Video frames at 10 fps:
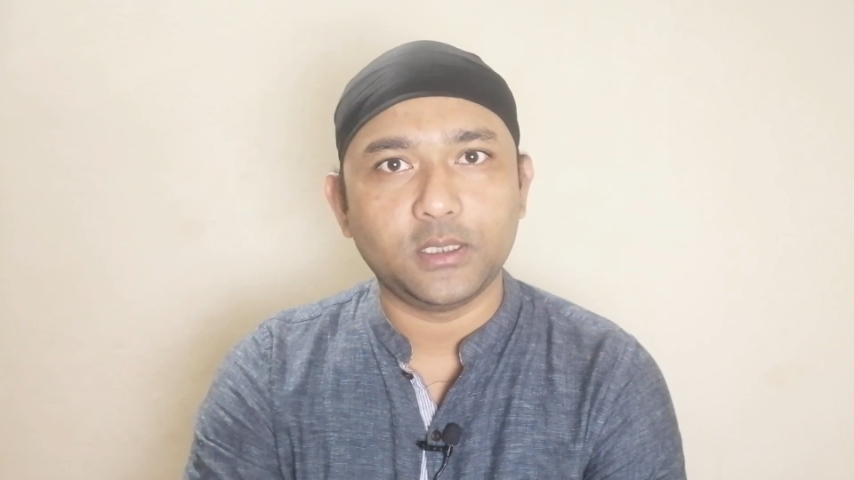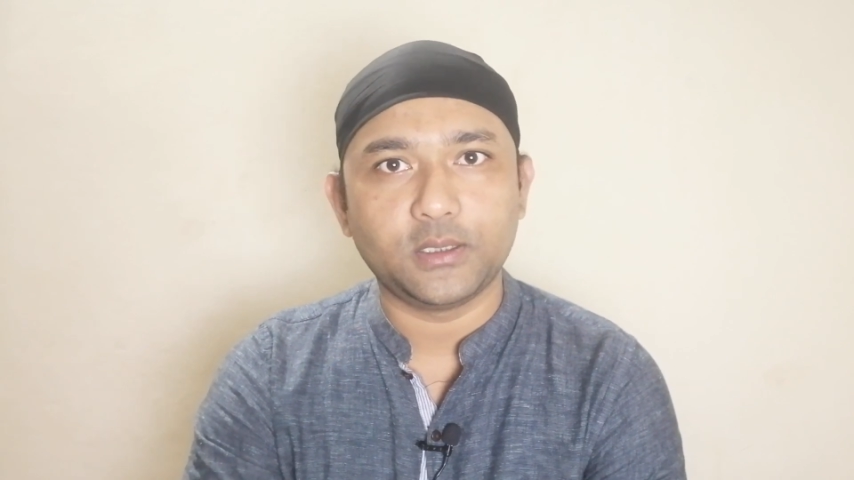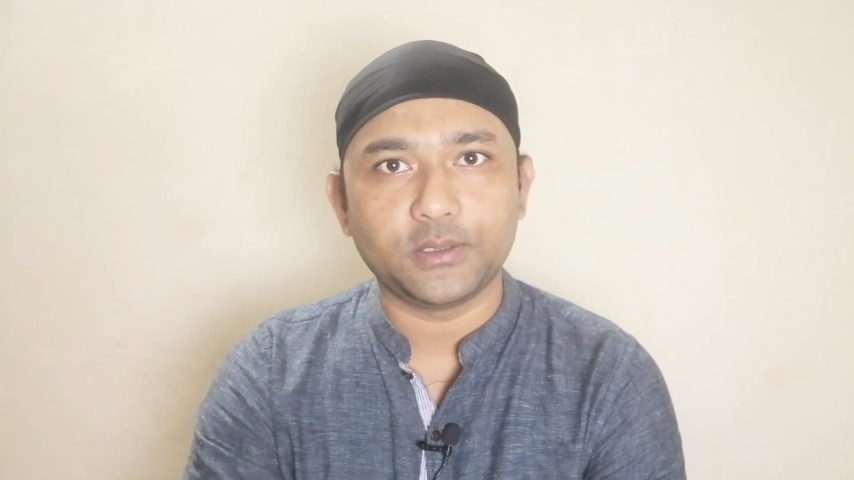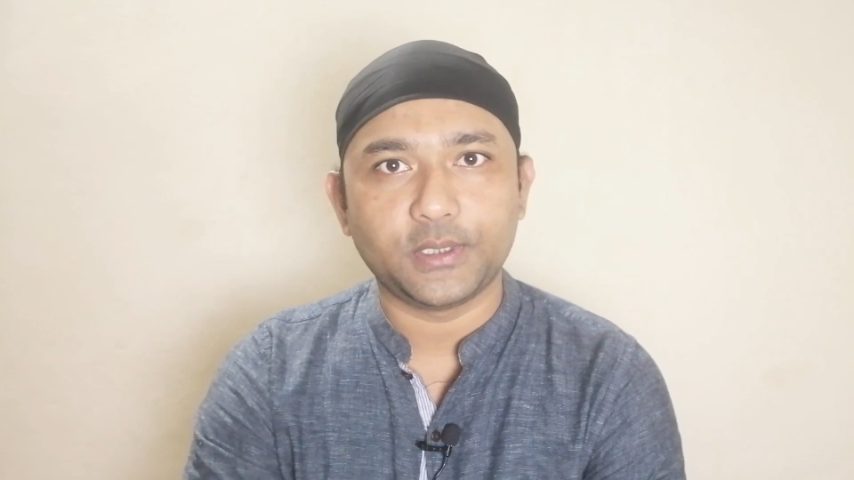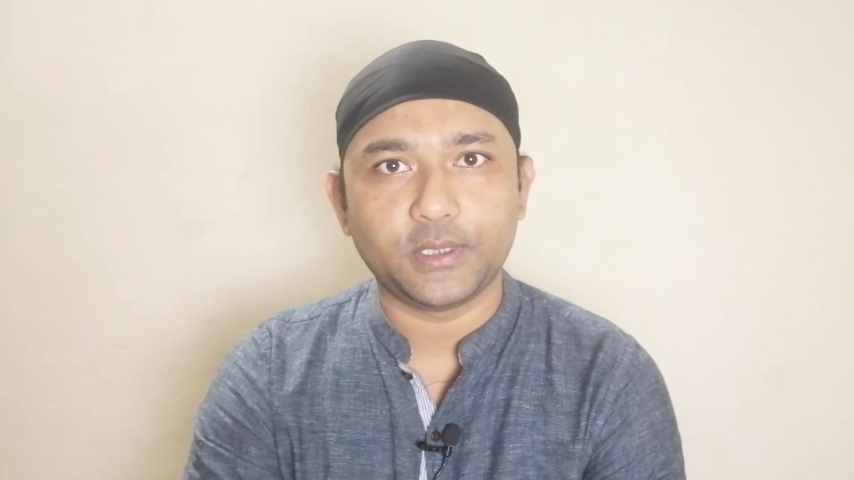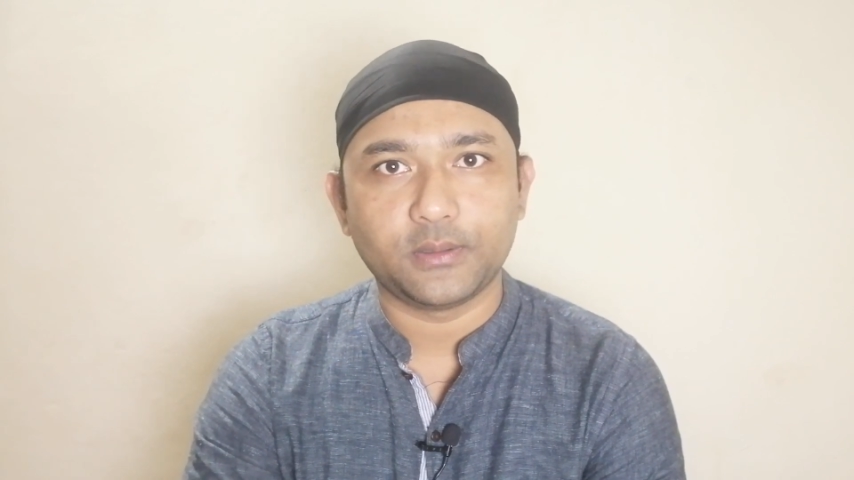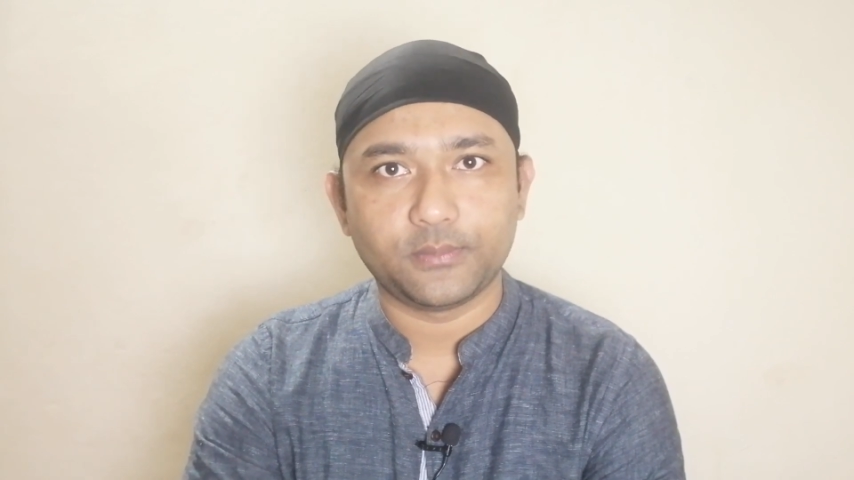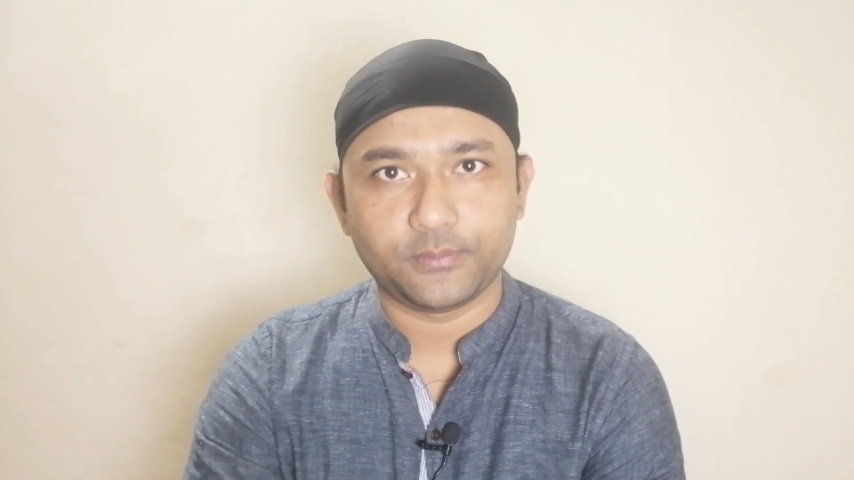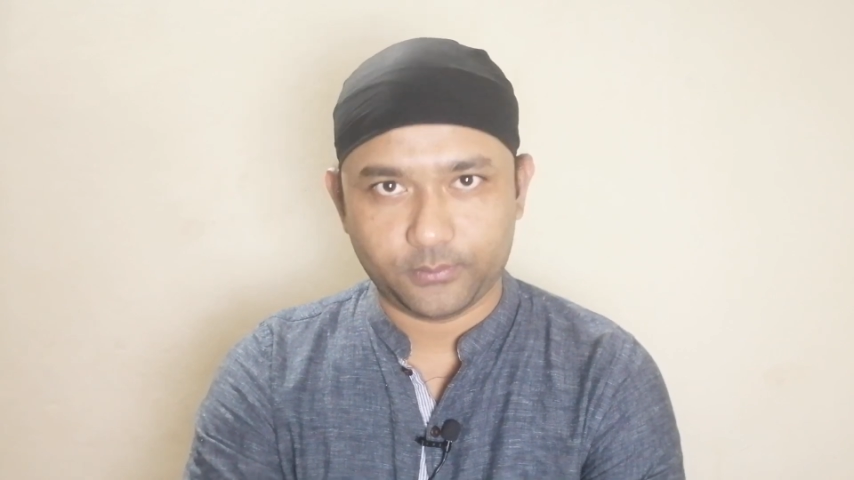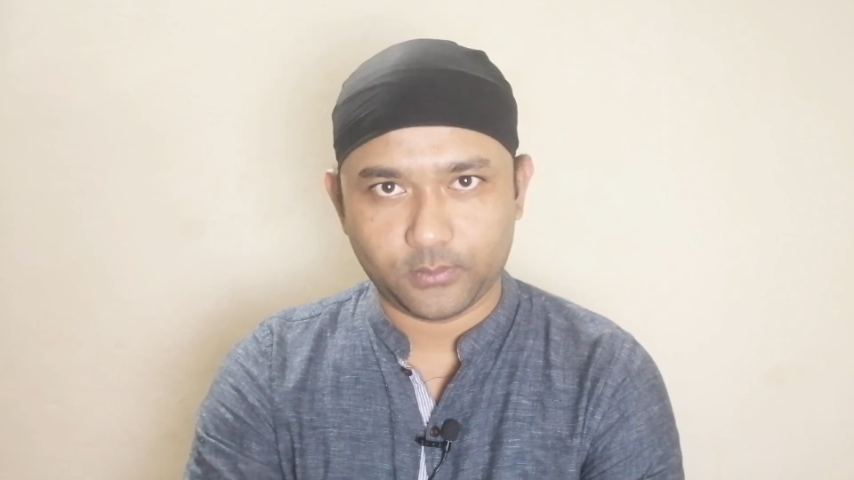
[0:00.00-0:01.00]
দিতেছে
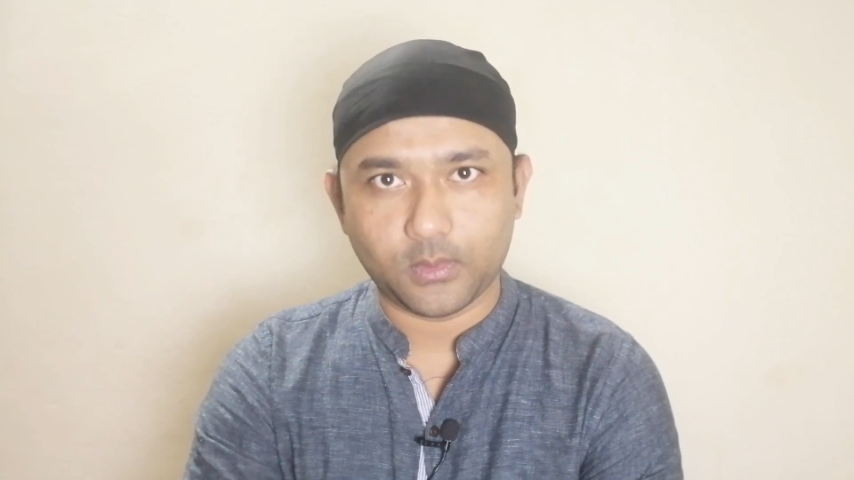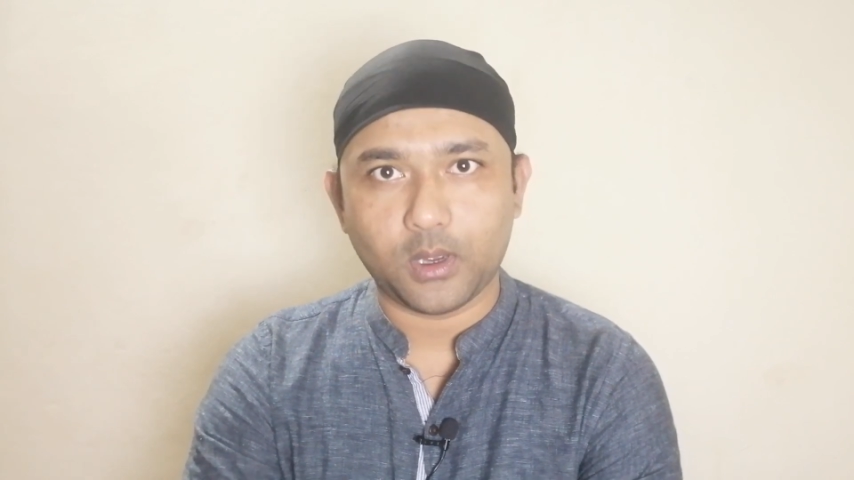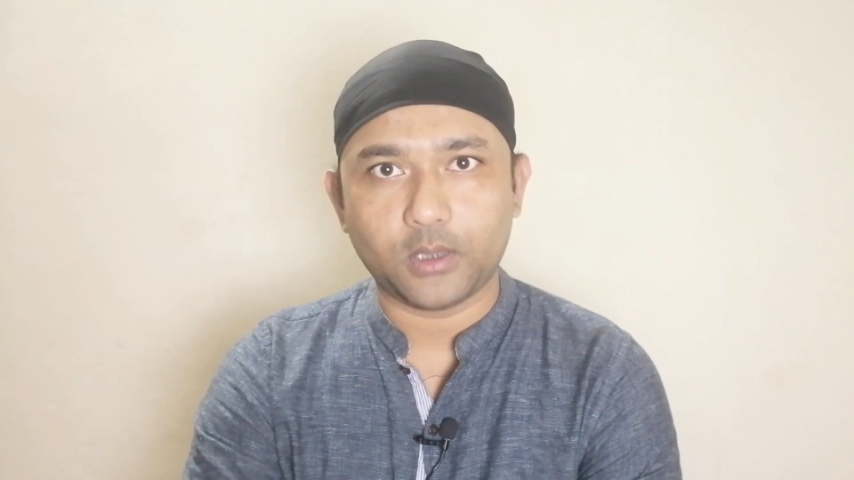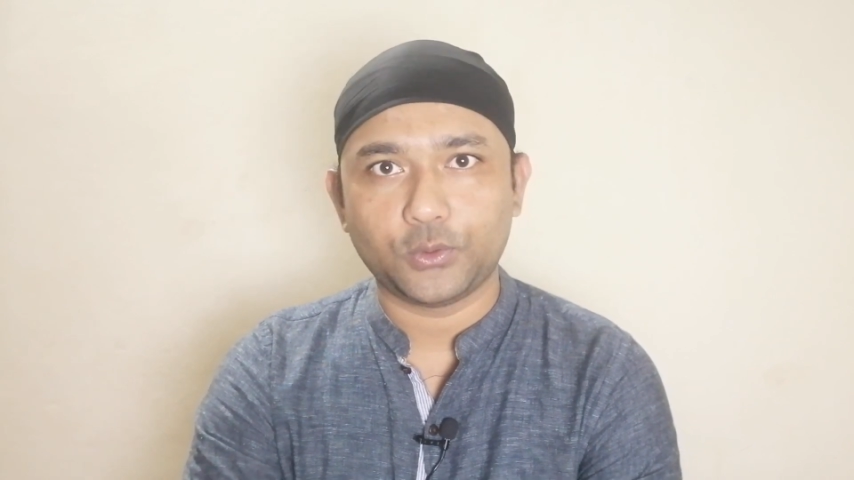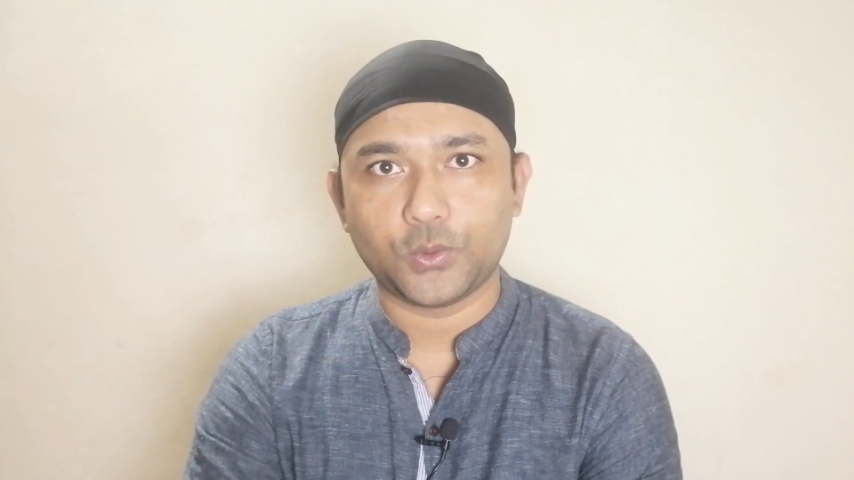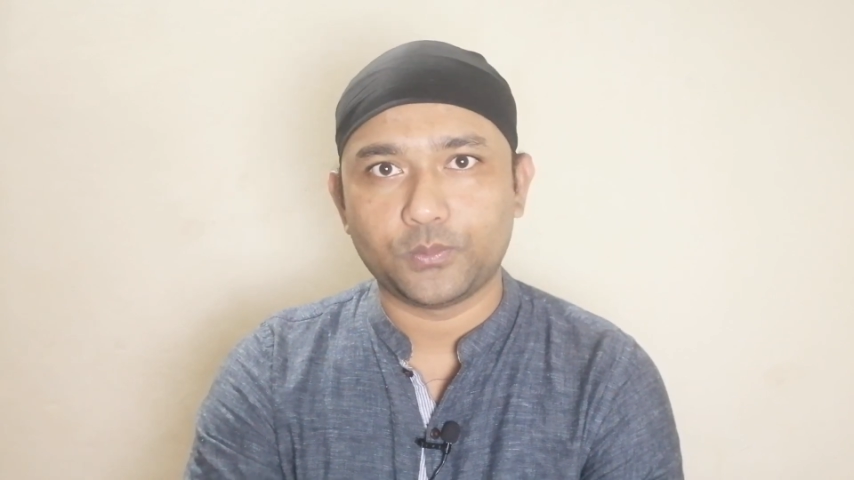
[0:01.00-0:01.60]
আসো